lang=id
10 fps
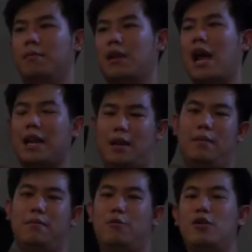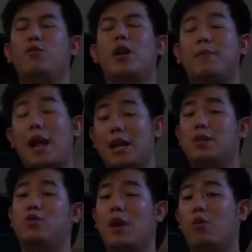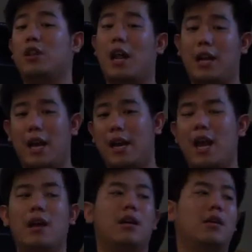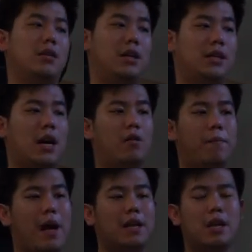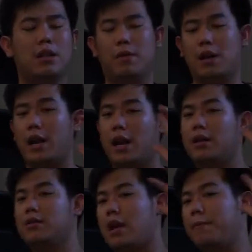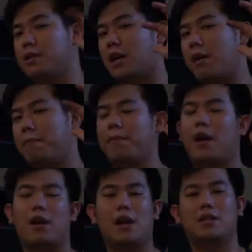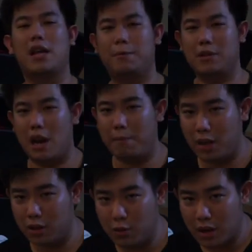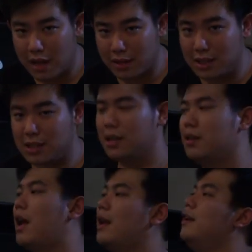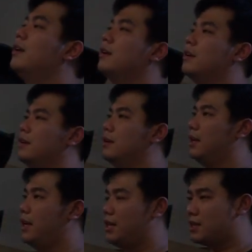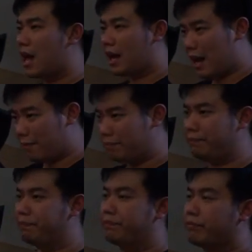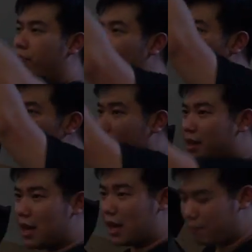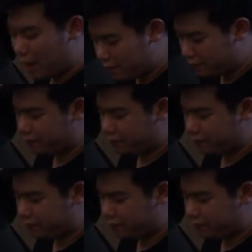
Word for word: menarik mudah-mudahan menarik juga buat kalian ya jadi jangan lupa ajak teman kalian subscribe karena subscribe itu gratis. Dan Instagram kita ada 5.